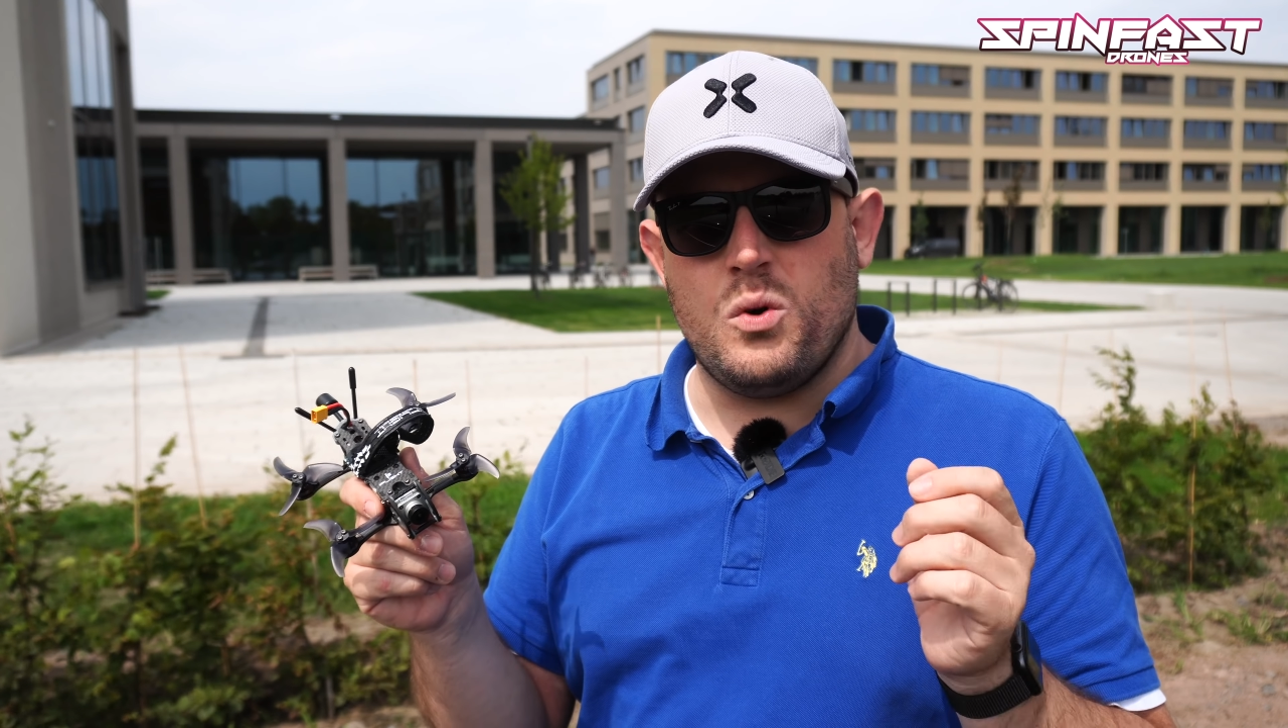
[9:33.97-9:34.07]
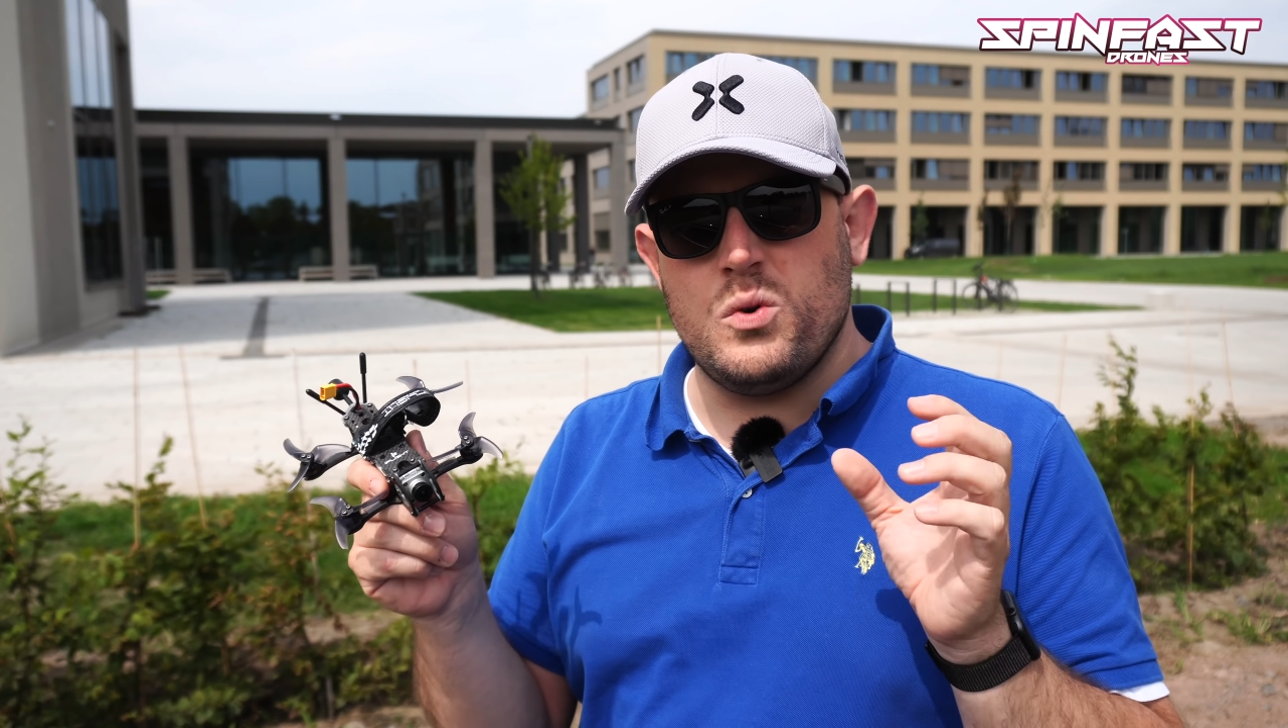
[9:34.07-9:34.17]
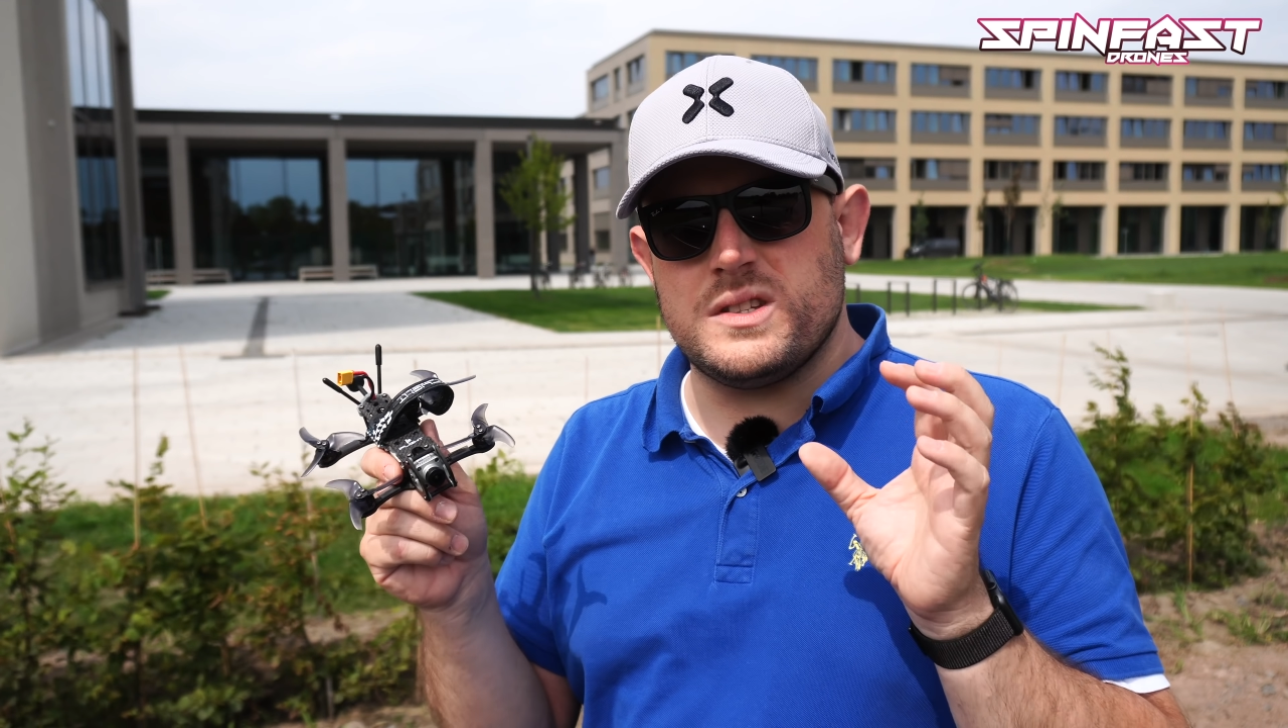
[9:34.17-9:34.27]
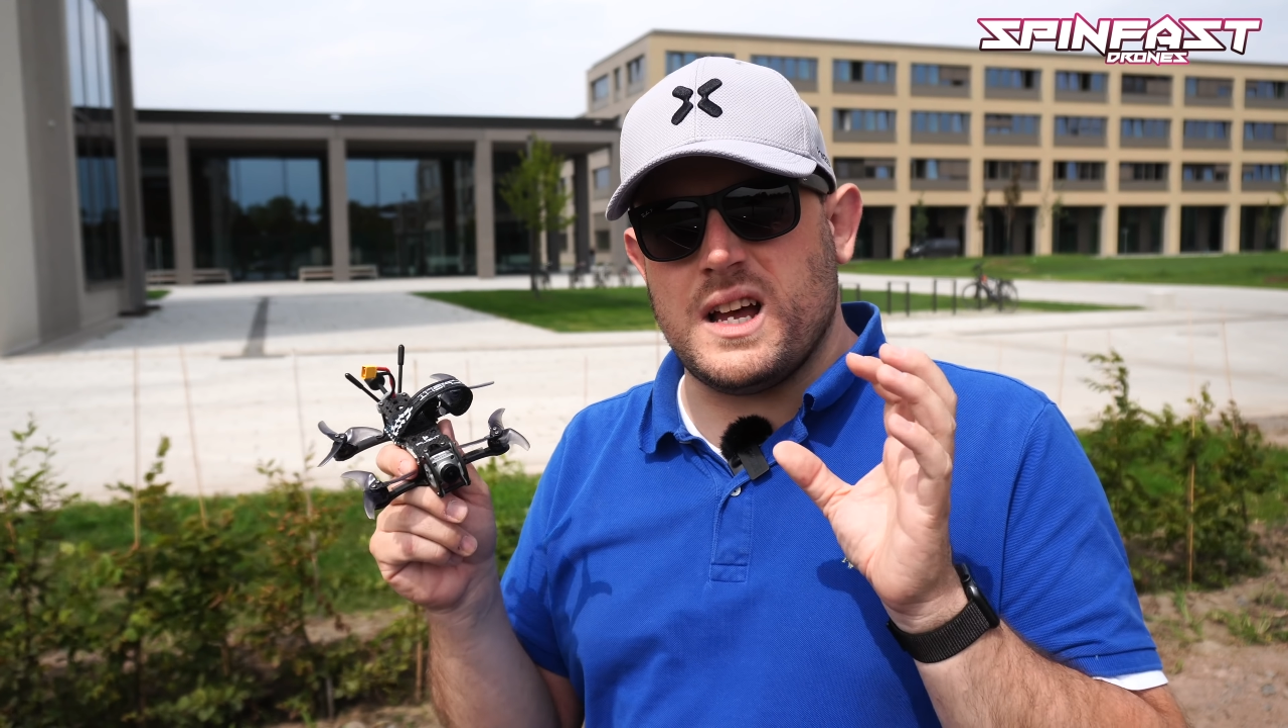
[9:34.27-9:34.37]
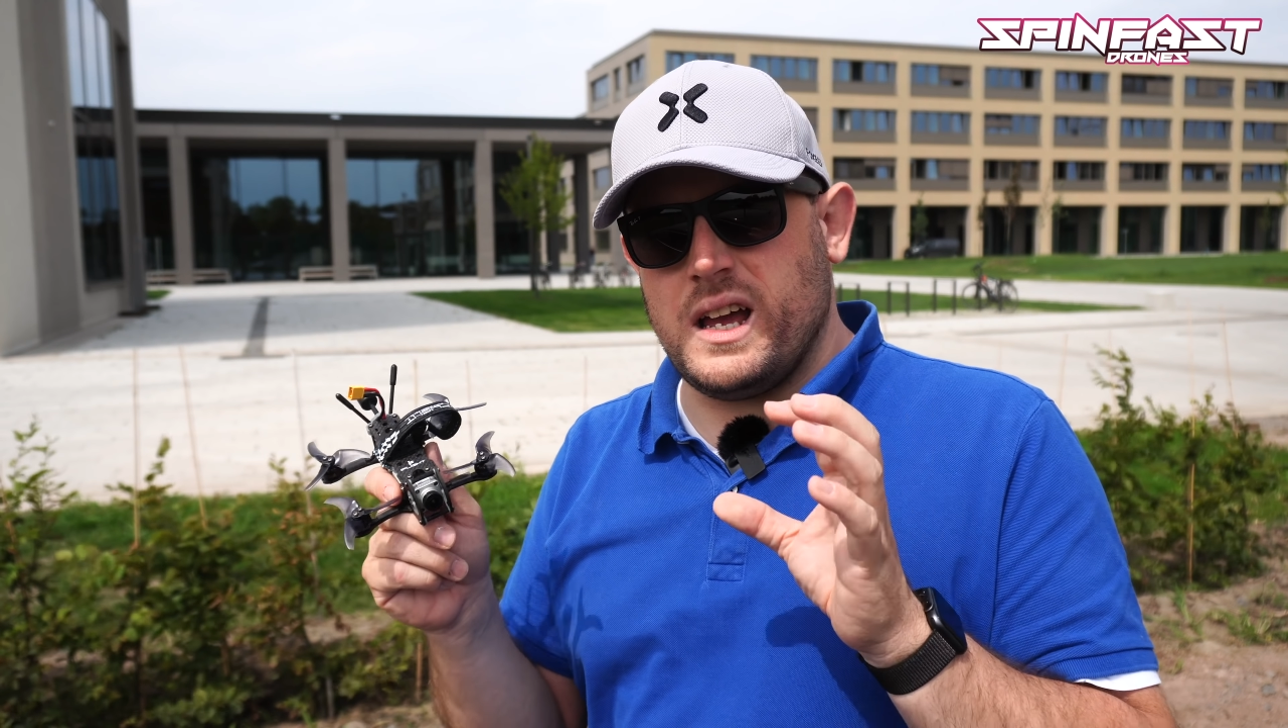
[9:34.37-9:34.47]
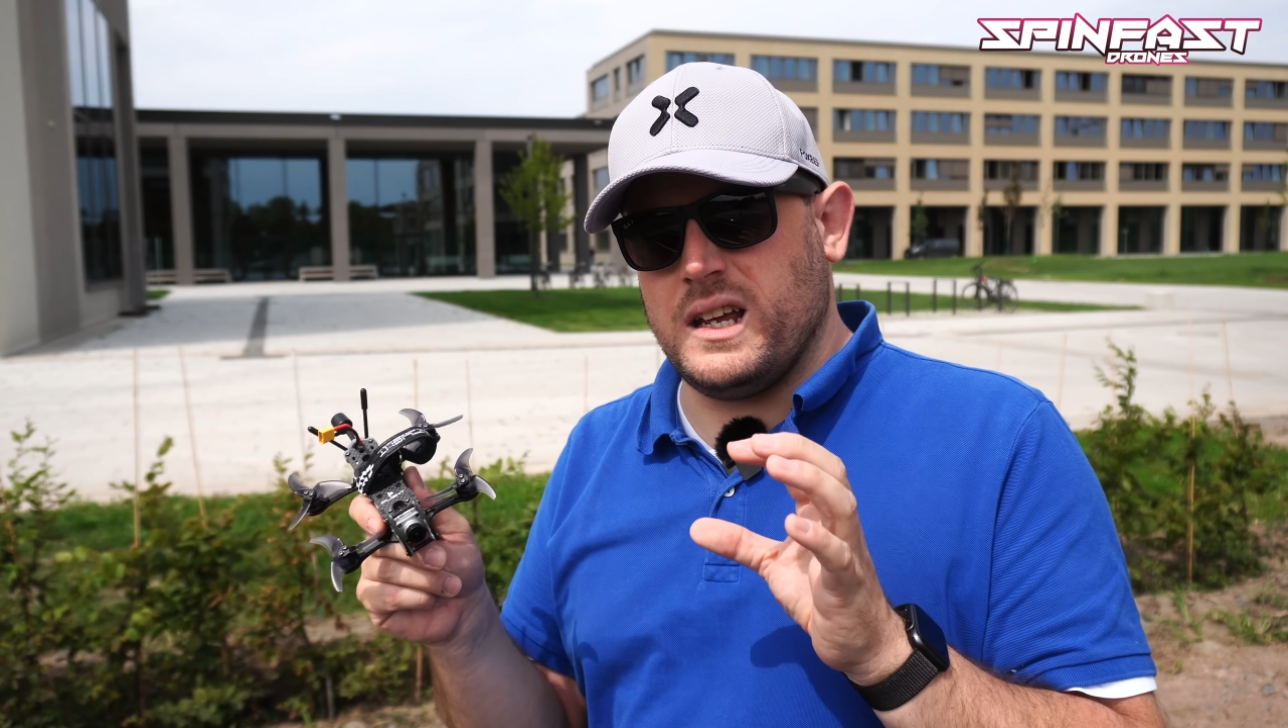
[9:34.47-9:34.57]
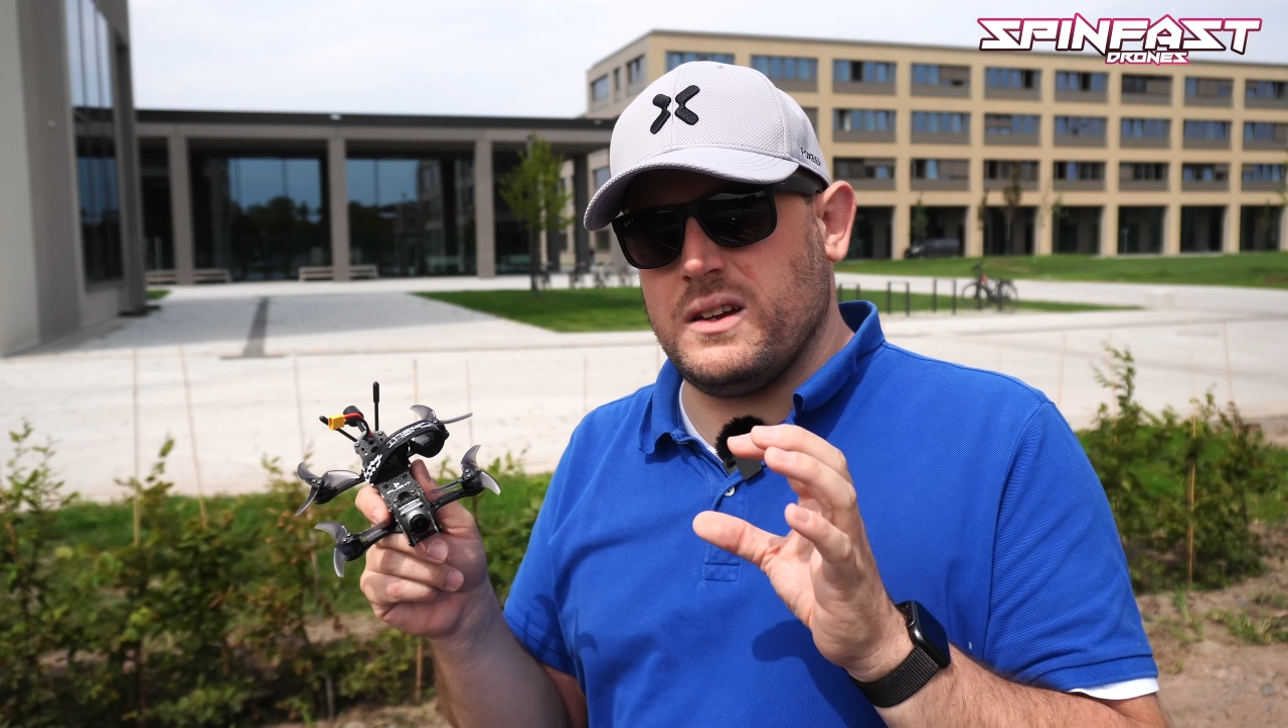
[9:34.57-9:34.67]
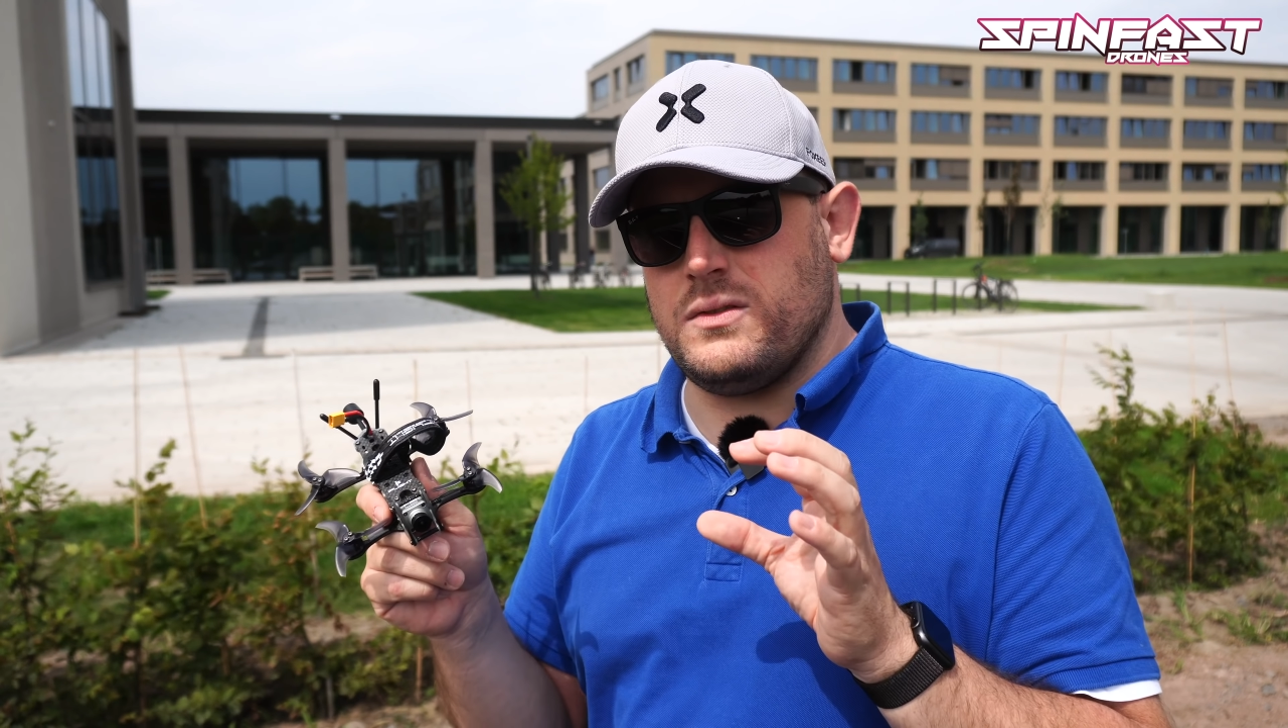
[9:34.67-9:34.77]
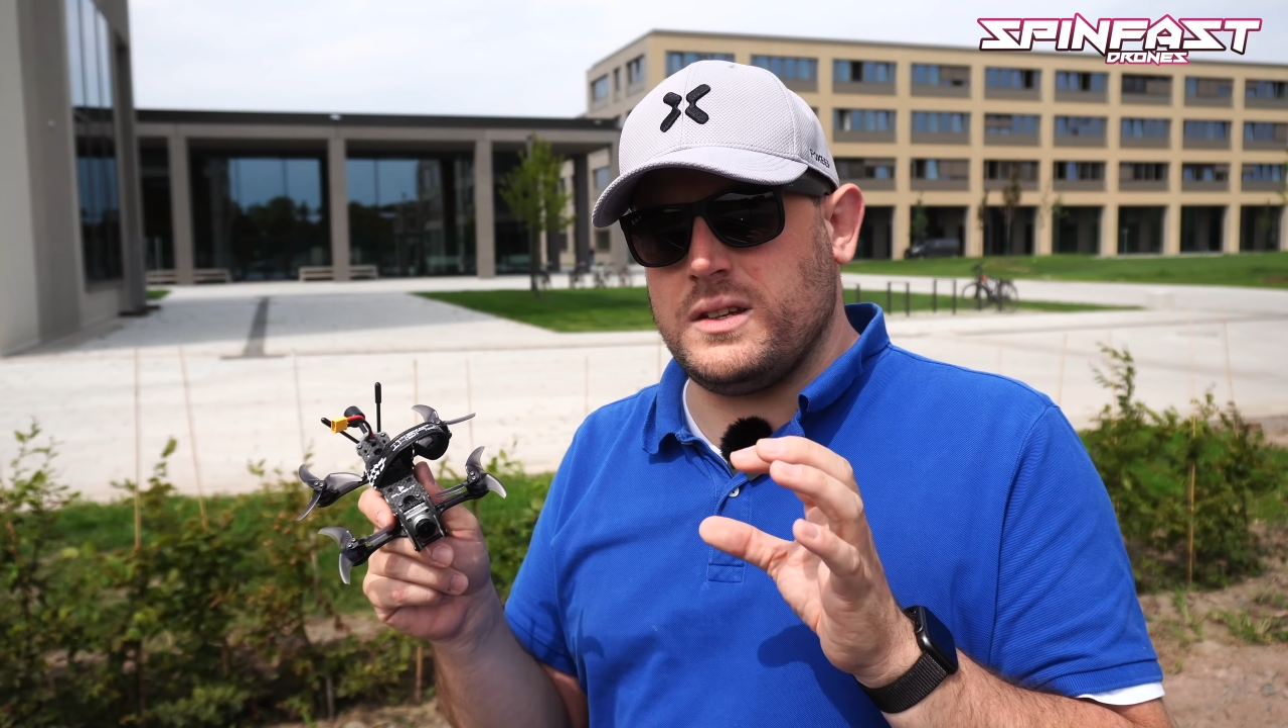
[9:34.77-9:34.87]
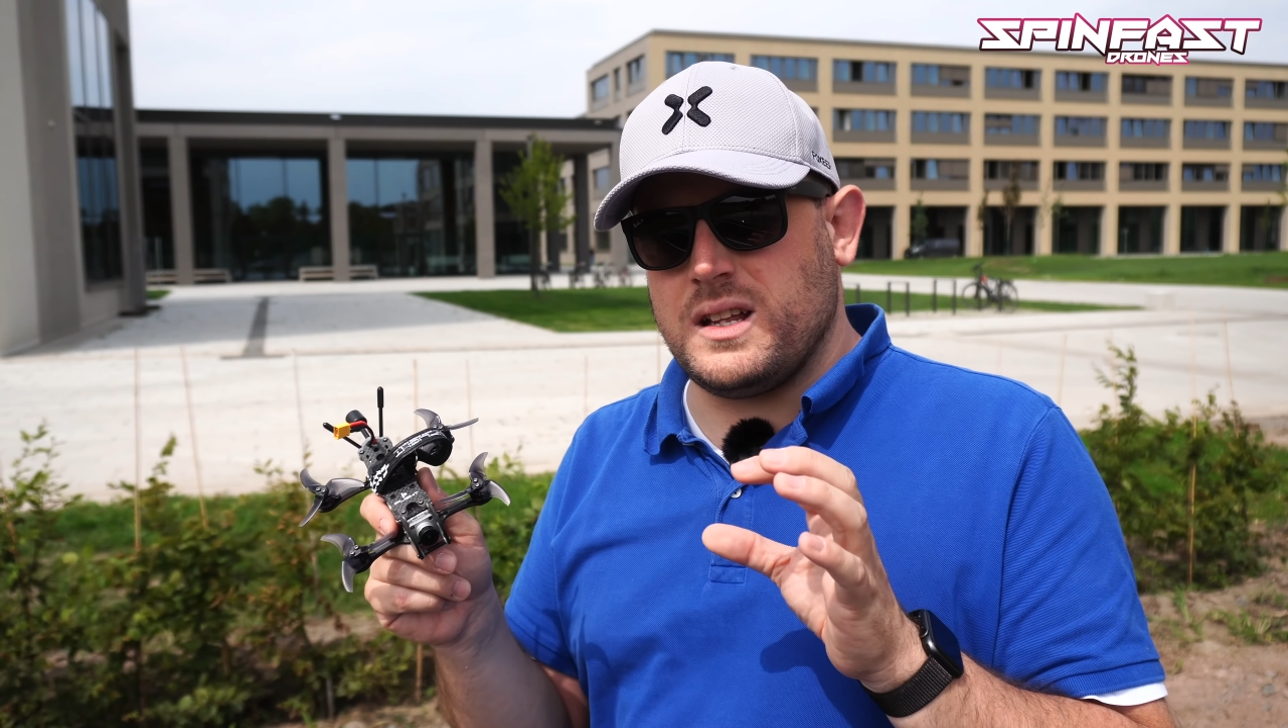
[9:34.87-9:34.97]
hohes
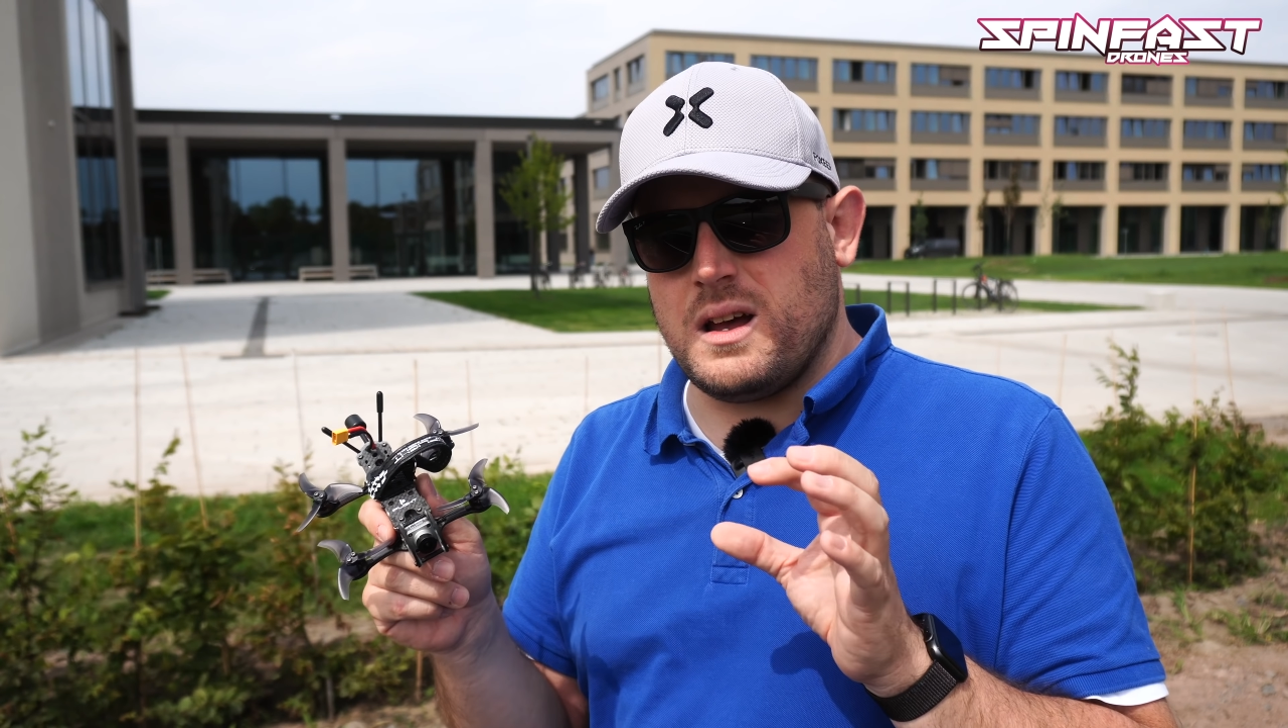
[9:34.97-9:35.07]
Eigengewicht